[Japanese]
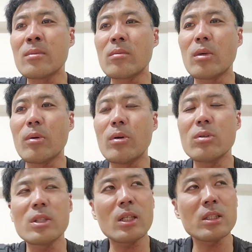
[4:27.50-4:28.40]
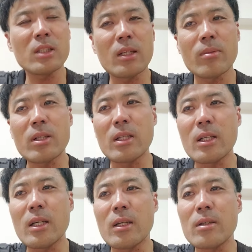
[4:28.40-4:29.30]
でも大阪市内まで
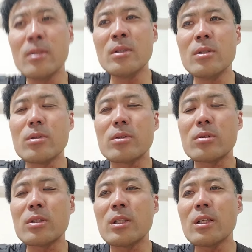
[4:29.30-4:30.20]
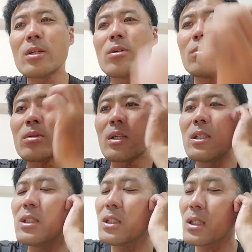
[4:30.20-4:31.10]
ね普通に出てこう思ったら1
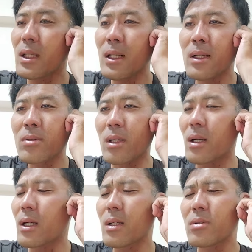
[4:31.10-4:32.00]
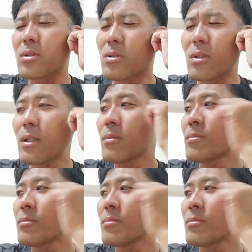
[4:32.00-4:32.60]
時間半ぐらいかかるんですよね、